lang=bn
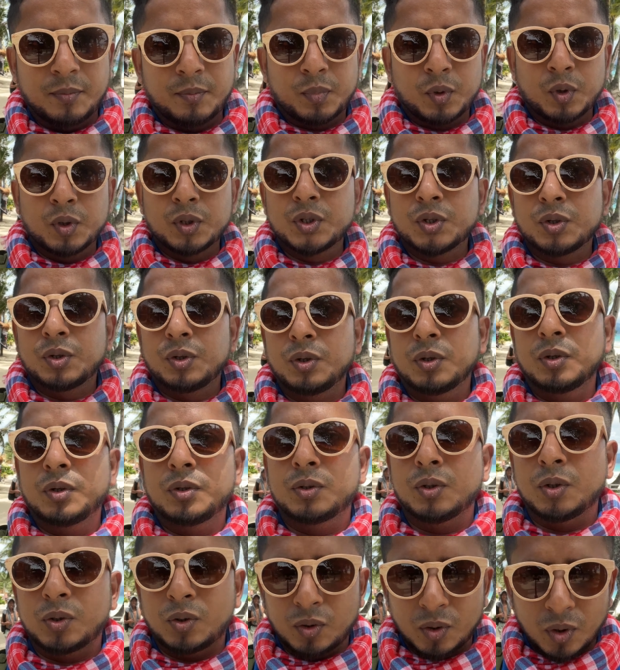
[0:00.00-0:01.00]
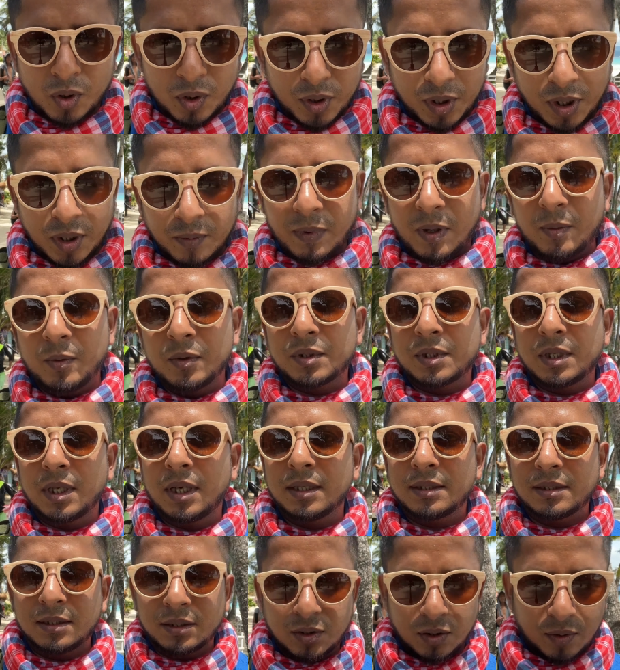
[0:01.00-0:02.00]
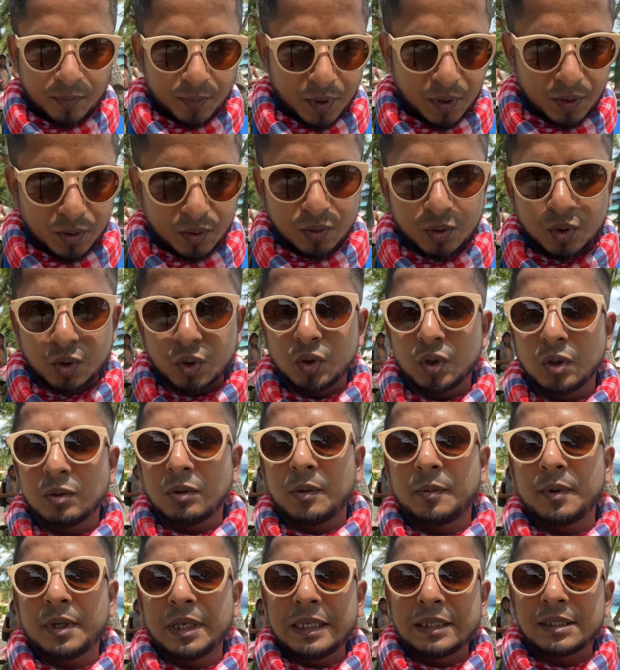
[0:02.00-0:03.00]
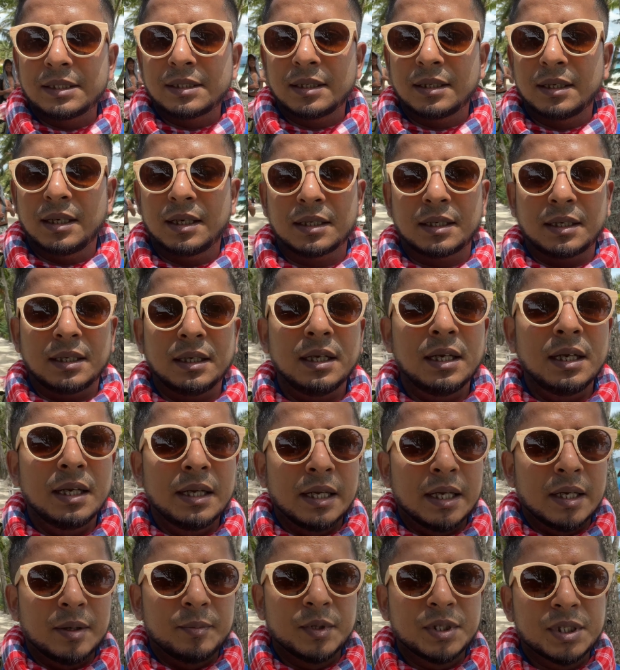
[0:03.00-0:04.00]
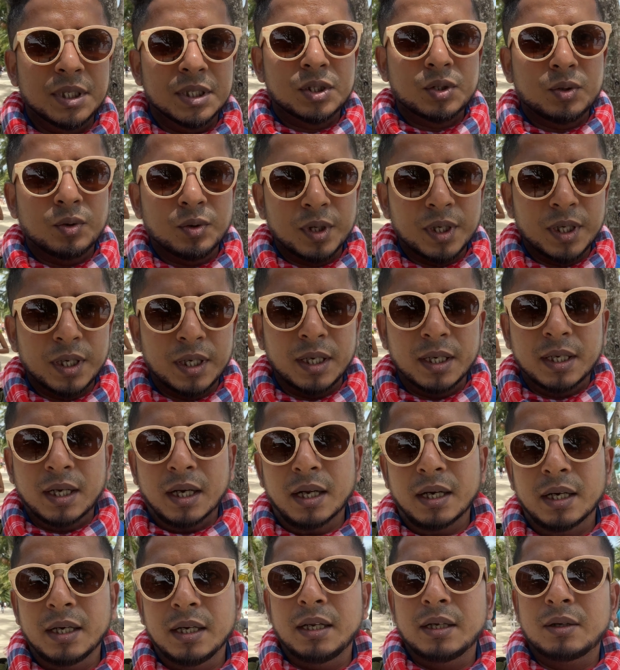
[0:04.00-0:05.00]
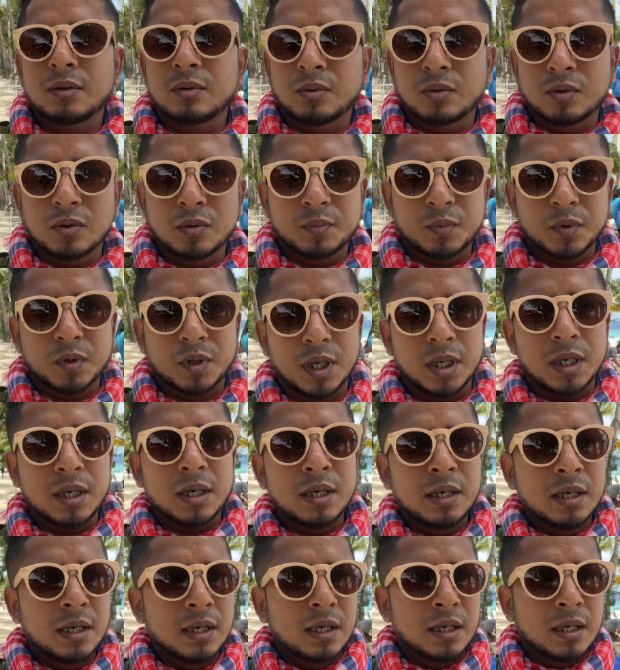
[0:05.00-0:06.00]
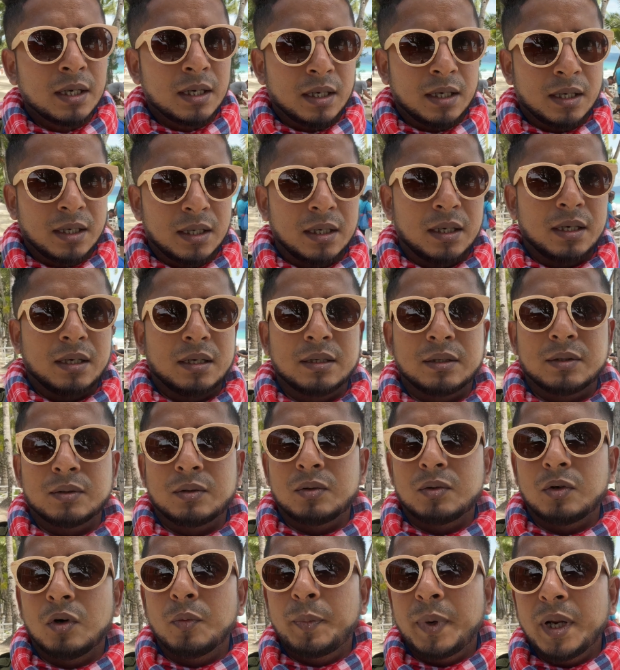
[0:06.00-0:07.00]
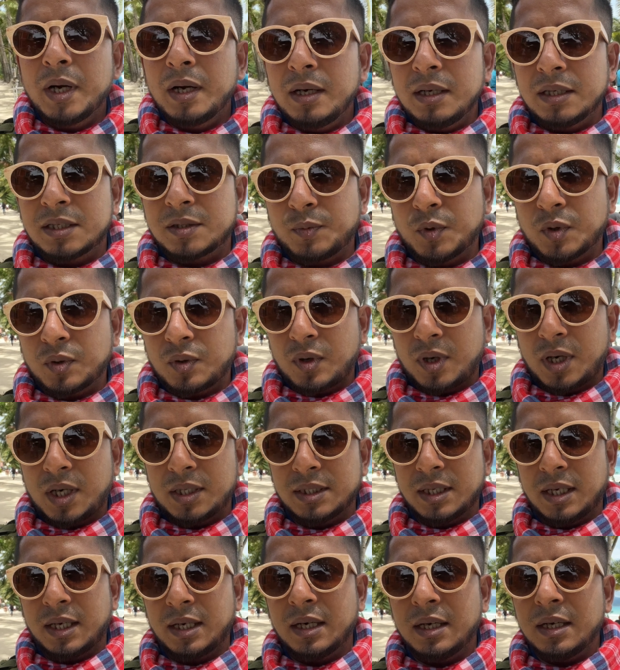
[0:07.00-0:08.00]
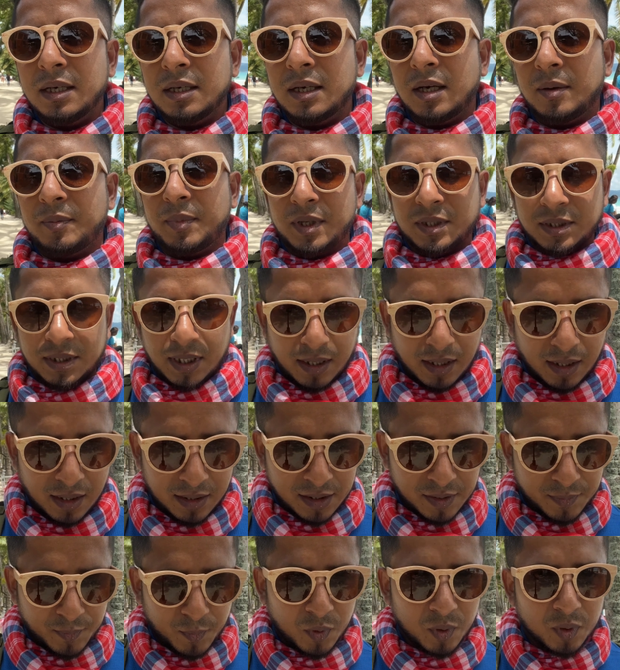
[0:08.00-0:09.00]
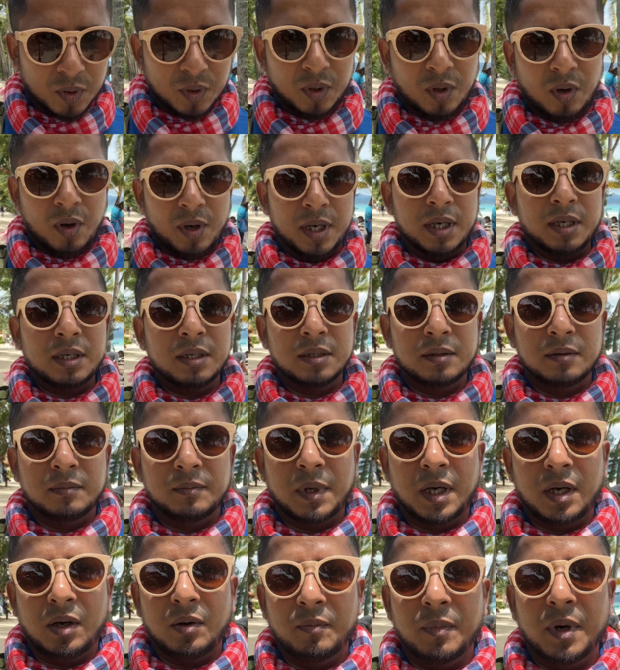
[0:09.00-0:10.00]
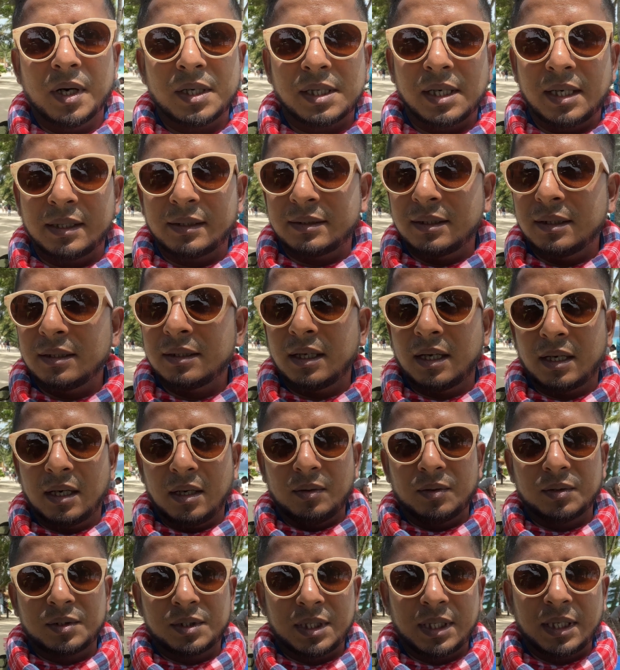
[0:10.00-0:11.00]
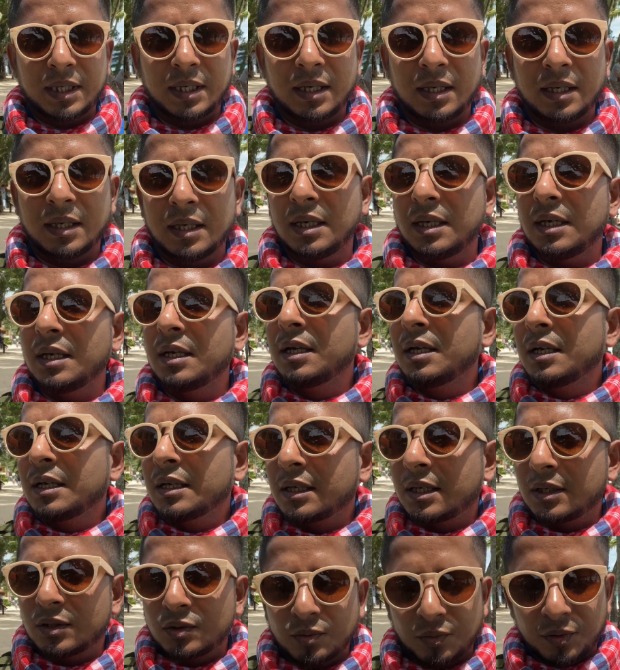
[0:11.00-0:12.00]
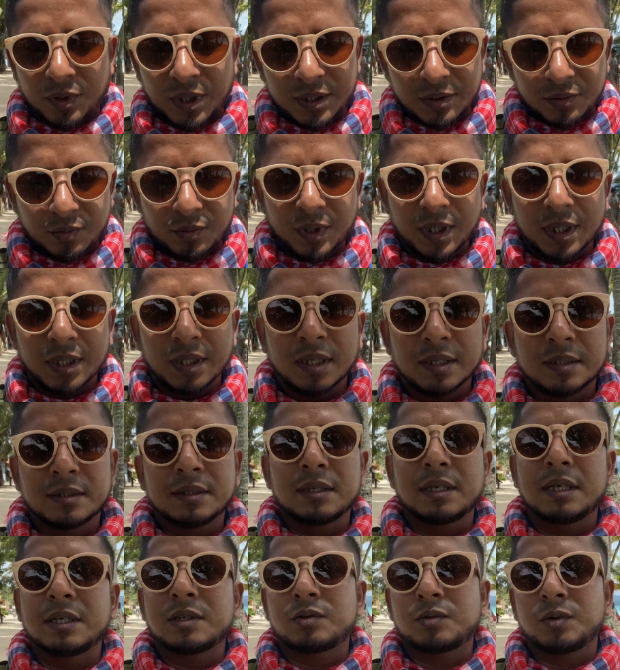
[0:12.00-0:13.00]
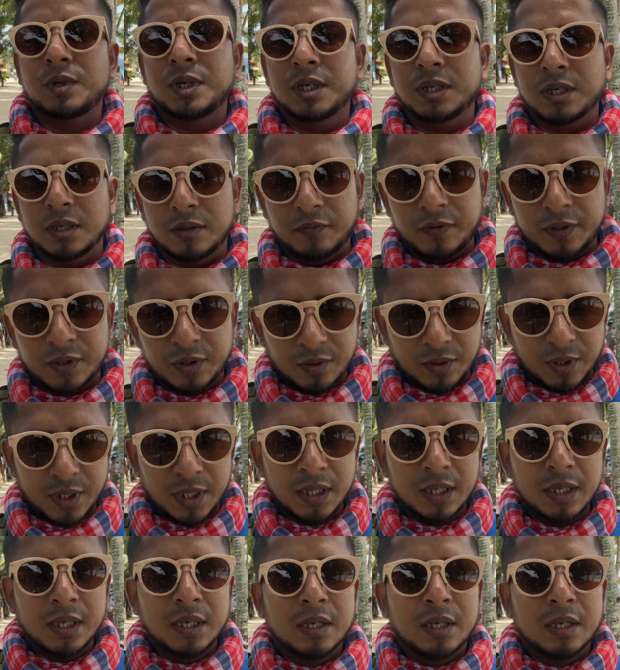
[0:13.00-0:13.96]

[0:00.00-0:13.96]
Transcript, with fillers: প্রয়োজনীয় যত ধরনের ব্যবস্থা আছে সব কিছু সুন্দরভাবে নিচ্ছেন আর কি বিশেষ করে এখানে কোনো প্রকার ওপেনলি স্মোক করা যায় না আপনারা যারা স্মোক করেন বা অভ্যাস আছে তারা হচ্ছে এখানে কিছু রেস্টুরেন্ট আছে রেস্টুরেন্টের ভিতরে